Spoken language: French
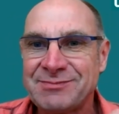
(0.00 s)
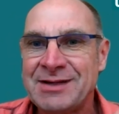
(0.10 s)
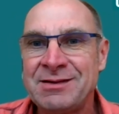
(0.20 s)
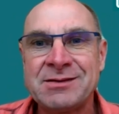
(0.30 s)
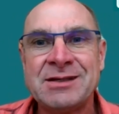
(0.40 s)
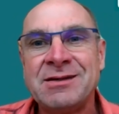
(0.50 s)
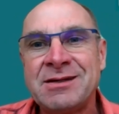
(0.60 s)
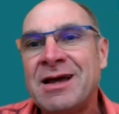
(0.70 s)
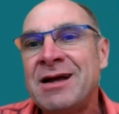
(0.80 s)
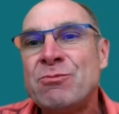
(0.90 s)
hein, qui,
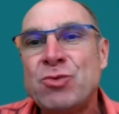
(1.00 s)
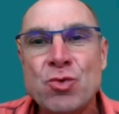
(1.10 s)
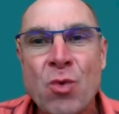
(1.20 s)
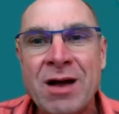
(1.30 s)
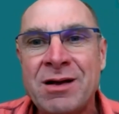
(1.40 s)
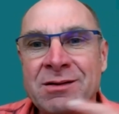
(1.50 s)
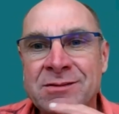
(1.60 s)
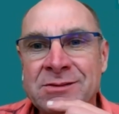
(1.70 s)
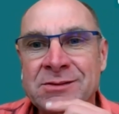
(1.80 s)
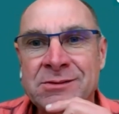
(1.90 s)
qui, allaient plus
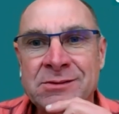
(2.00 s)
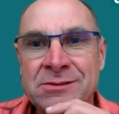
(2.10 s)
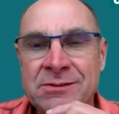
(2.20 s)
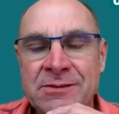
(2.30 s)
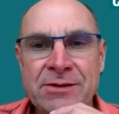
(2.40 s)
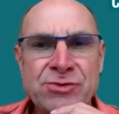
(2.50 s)
loin, euh,